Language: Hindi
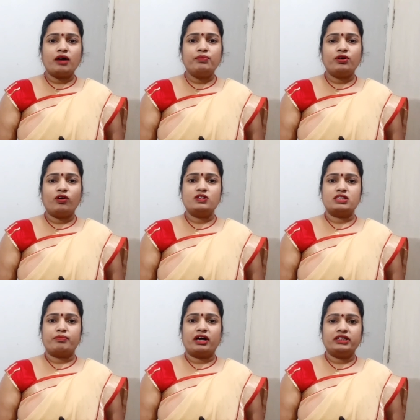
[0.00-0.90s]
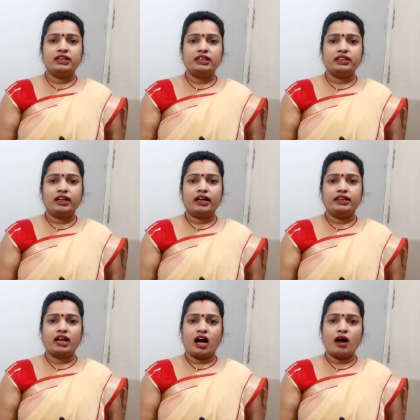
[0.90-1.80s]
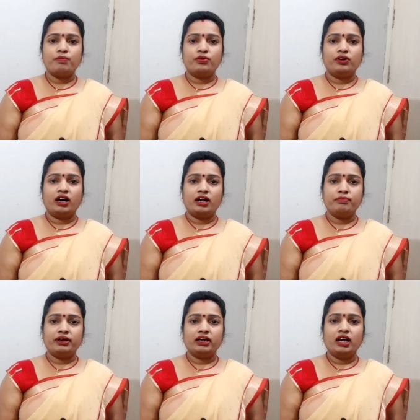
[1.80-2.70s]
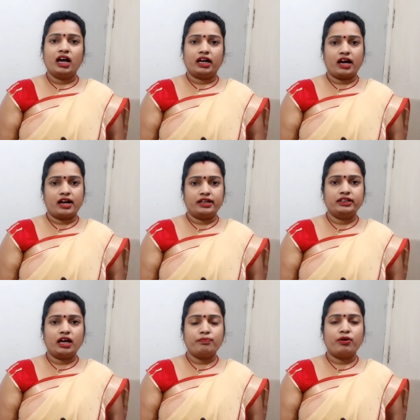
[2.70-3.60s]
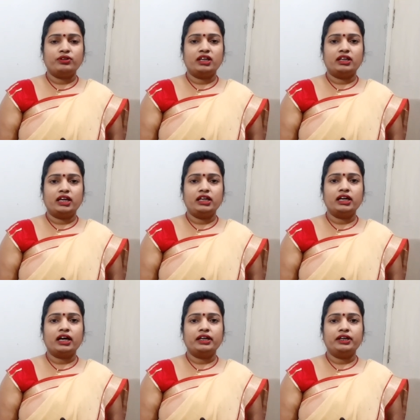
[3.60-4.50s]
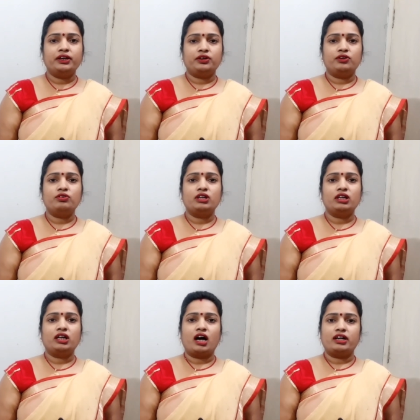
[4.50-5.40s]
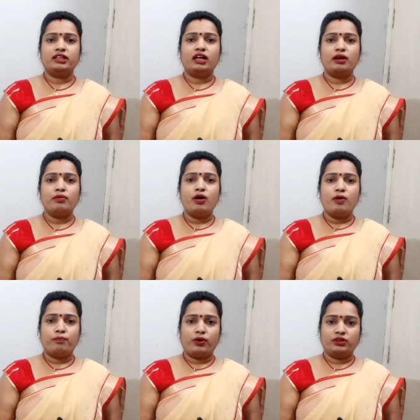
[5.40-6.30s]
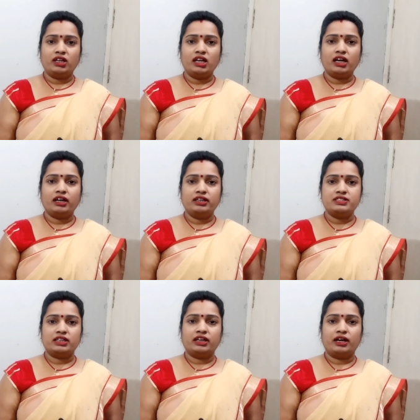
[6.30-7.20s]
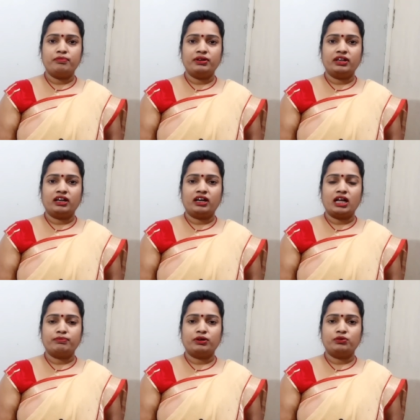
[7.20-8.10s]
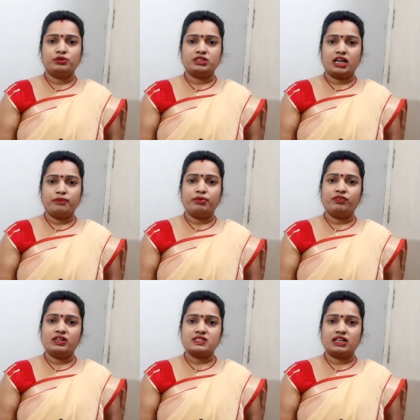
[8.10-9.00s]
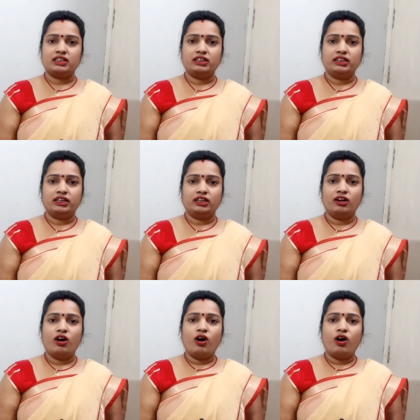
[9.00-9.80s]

कब्र और समाधि की तरह ही आपको घर में कांटेदार पौधे नहीं लगाने हैं क्योंकि कांटेदार पौधे लगाने से घर में नकारात्मक ऊर्जाएं प्रवेश करती हैं